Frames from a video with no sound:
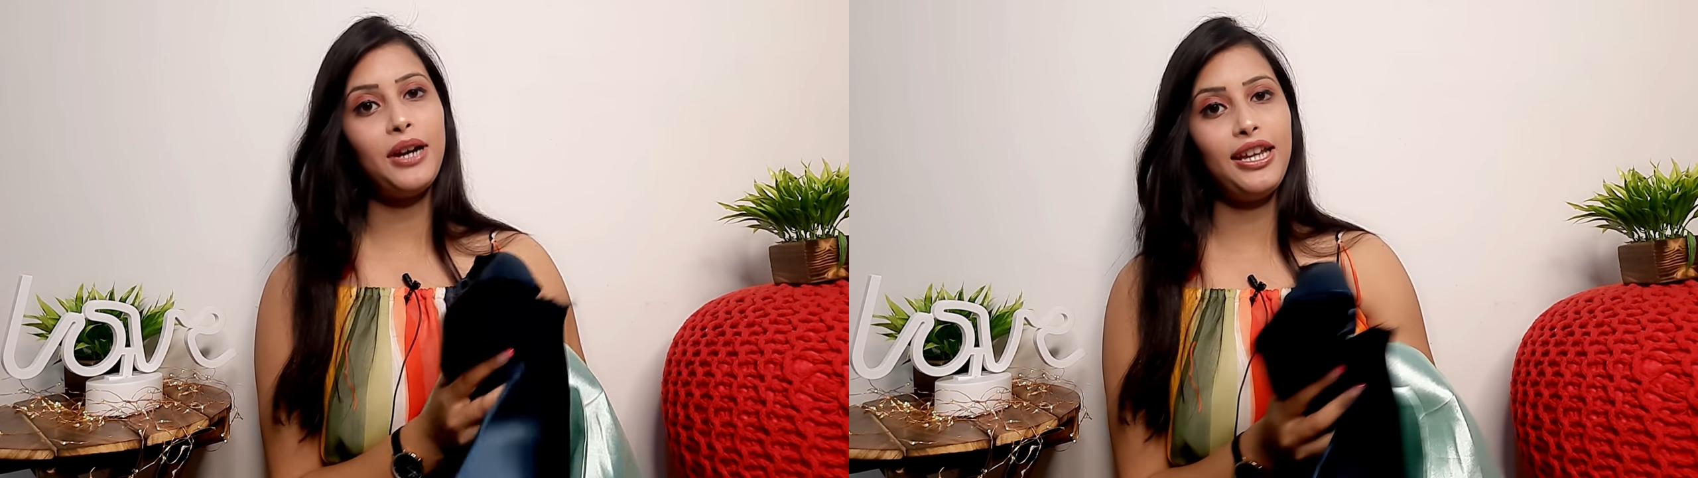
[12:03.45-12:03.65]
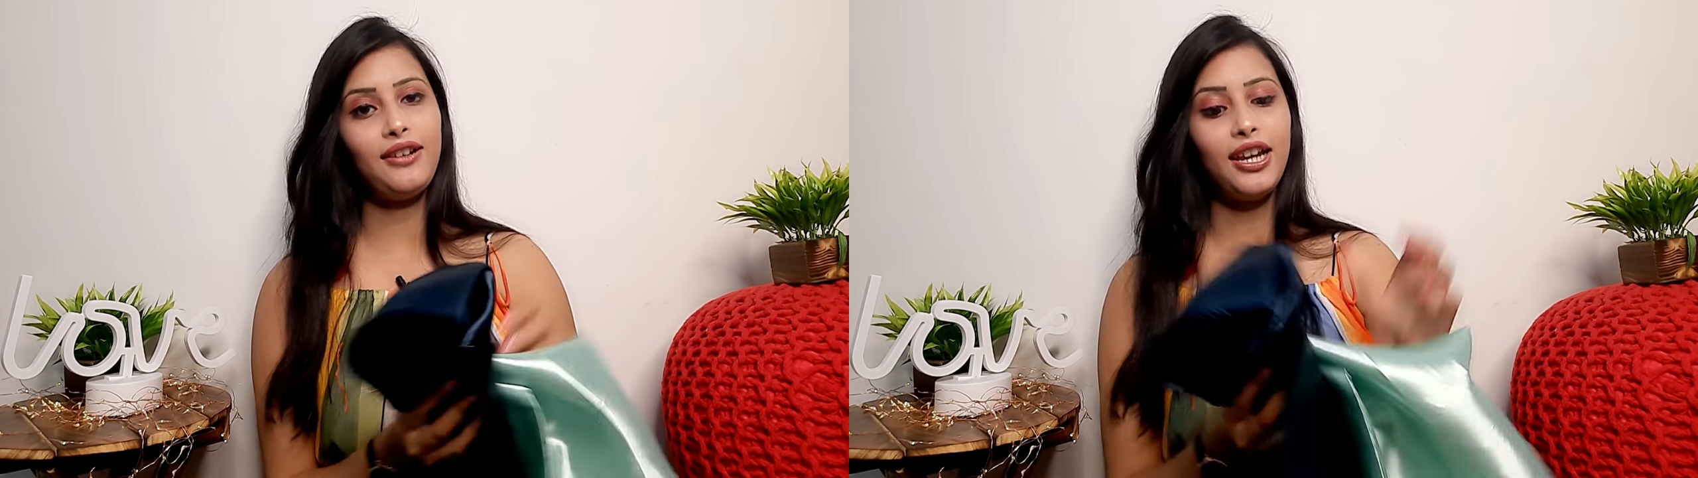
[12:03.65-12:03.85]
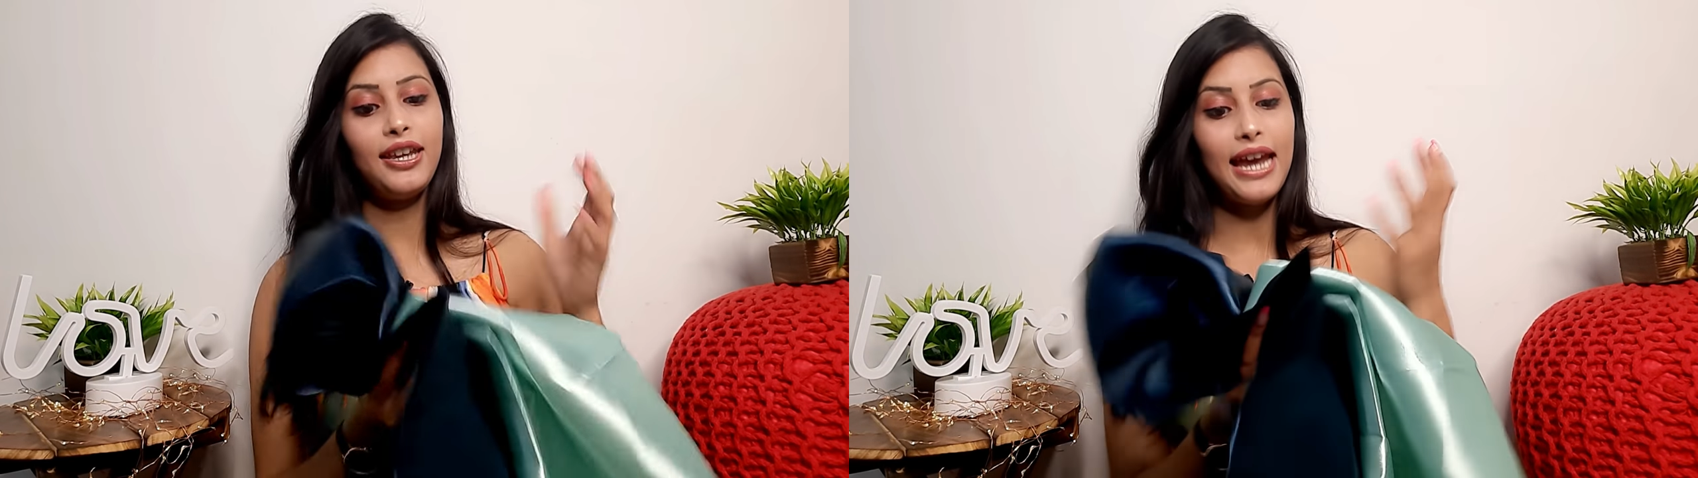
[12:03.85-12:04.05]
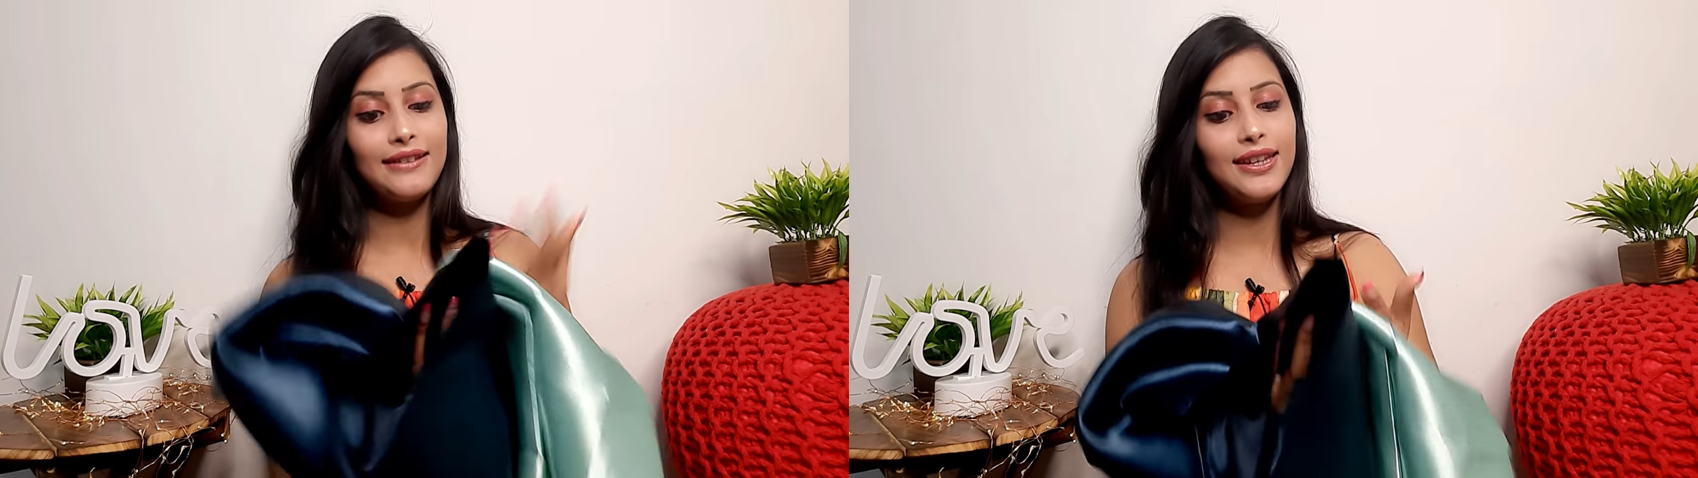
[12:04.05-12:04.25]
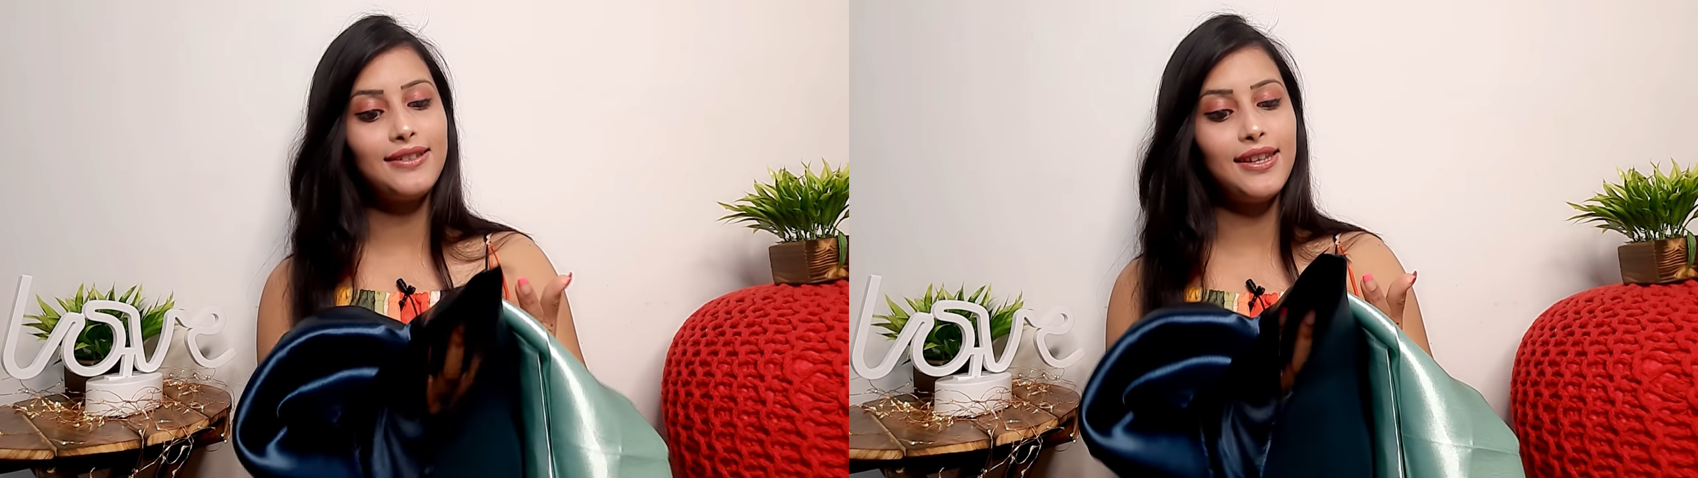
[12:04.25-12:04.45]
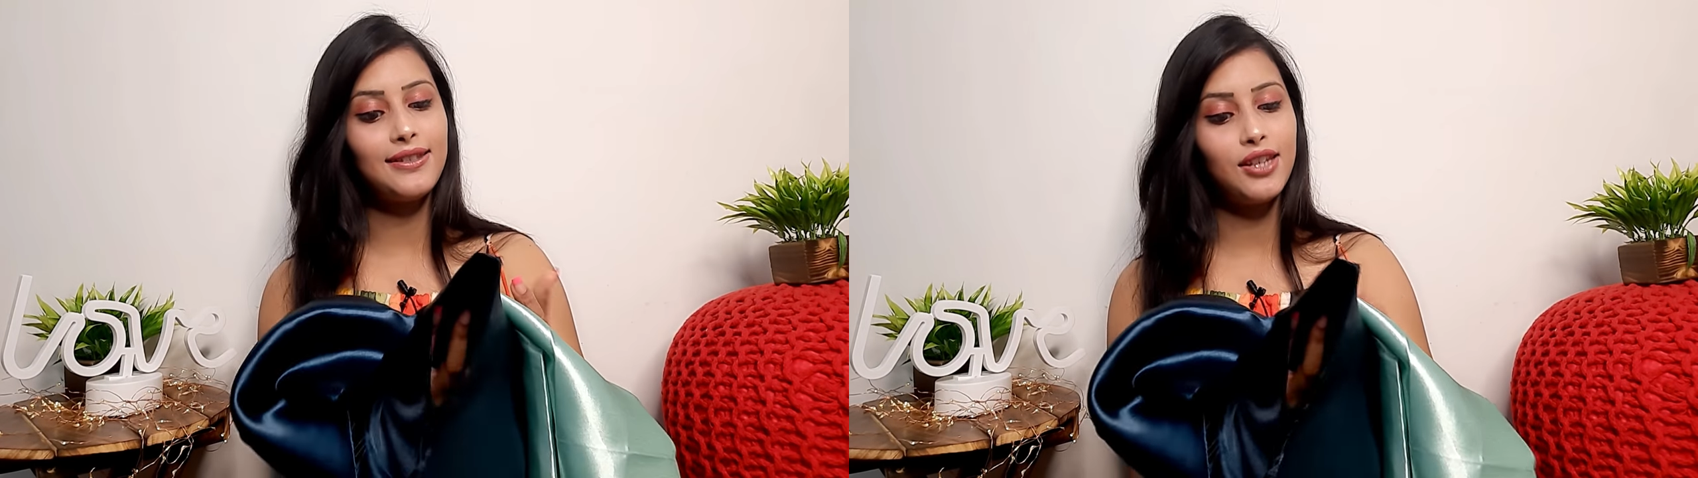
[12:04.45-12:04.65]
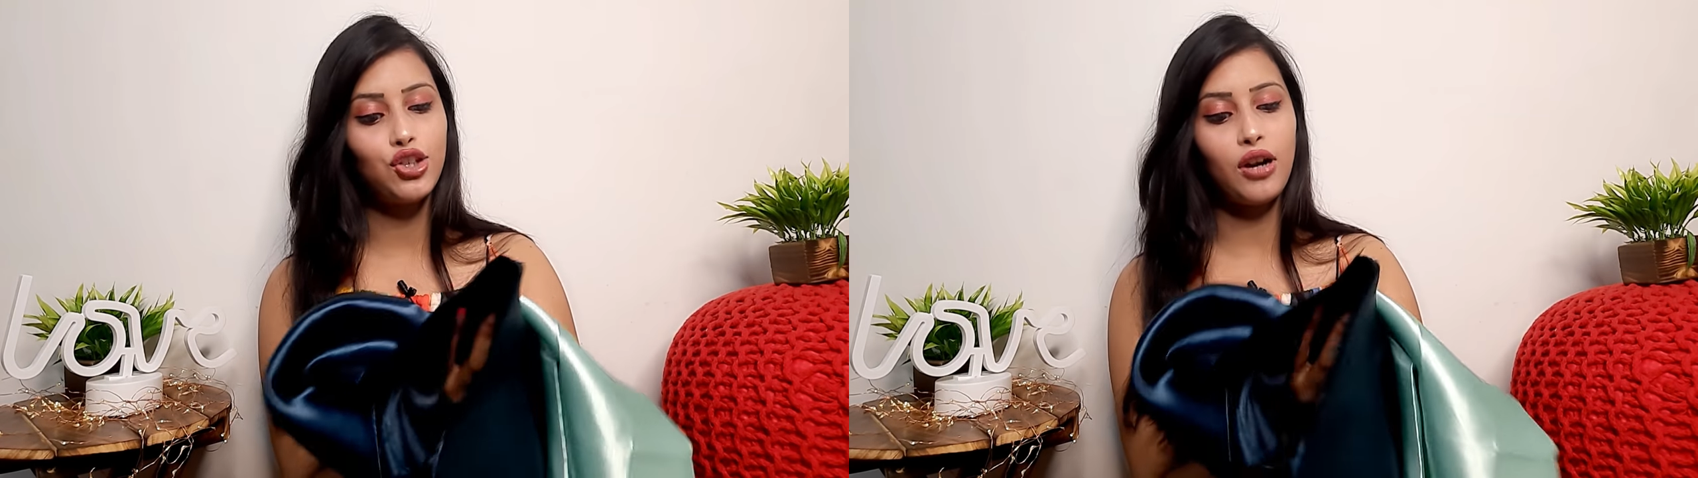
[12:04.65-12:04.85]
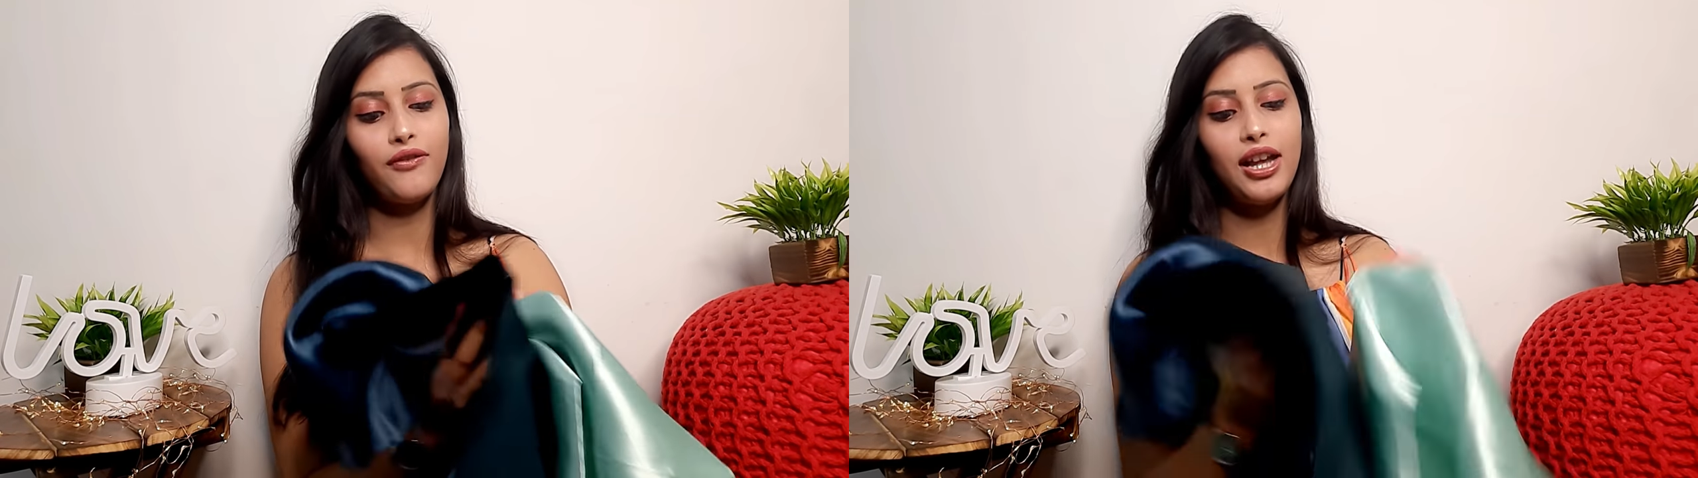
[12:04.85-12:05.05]
पड़ेगा कि कैसे इसे
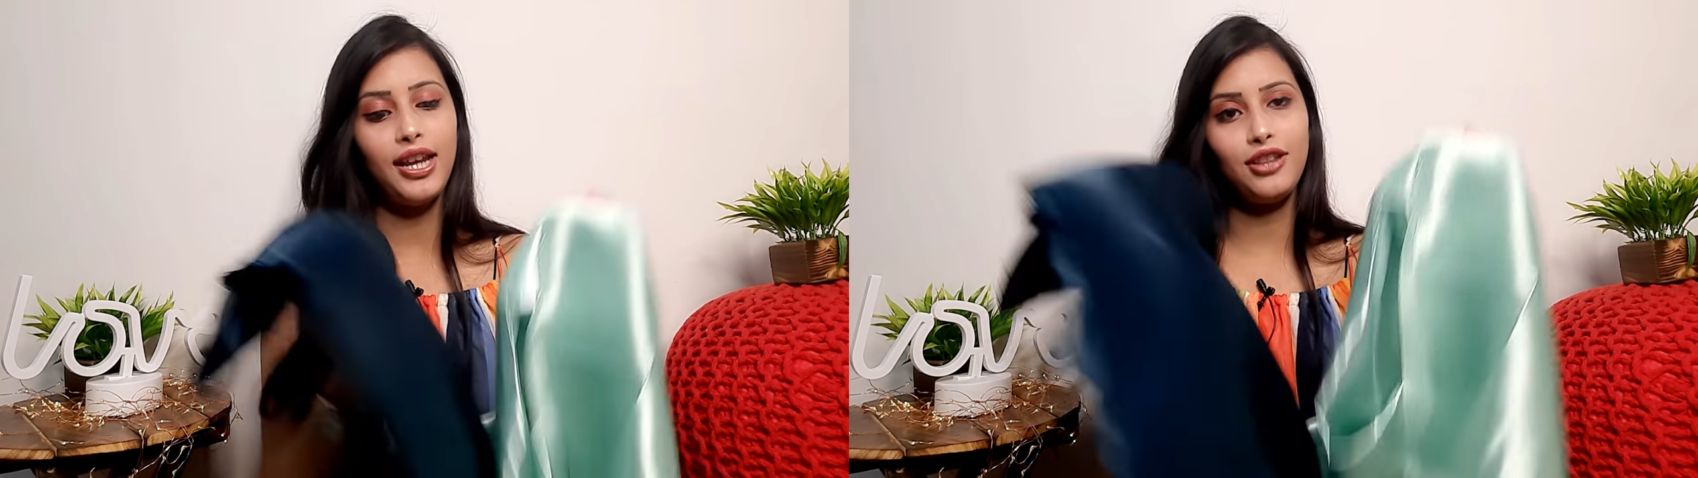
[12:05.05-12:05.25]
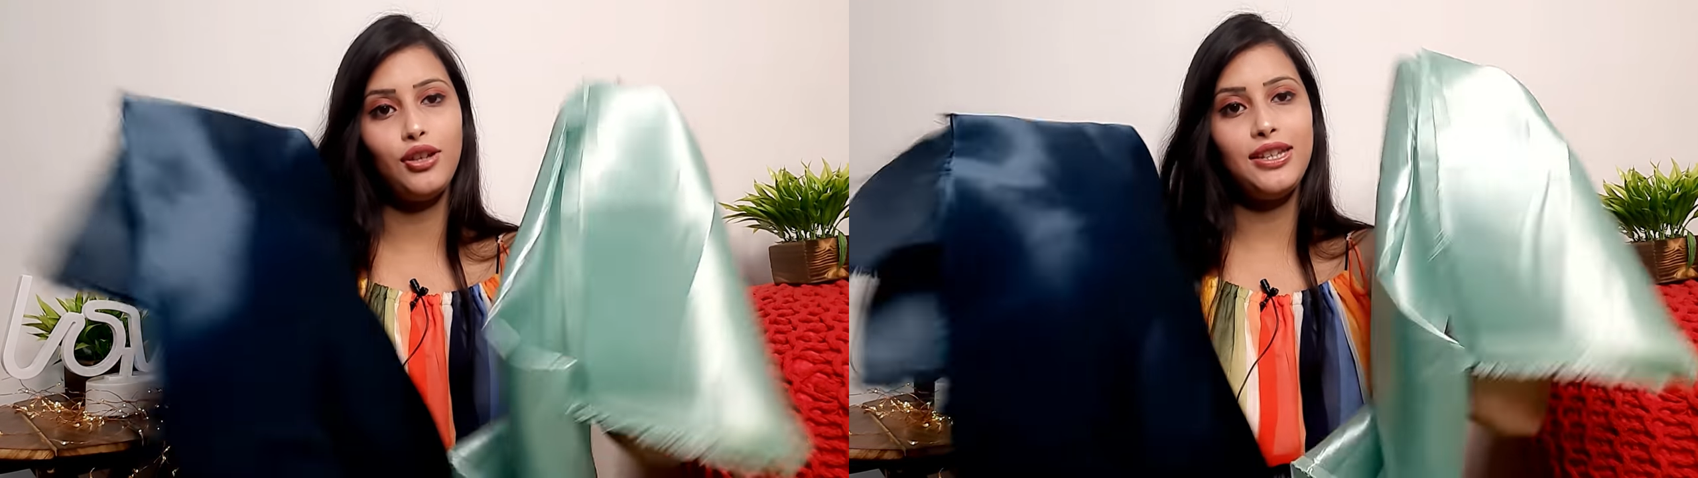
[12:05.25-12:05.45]
स्टिच करवाना है तो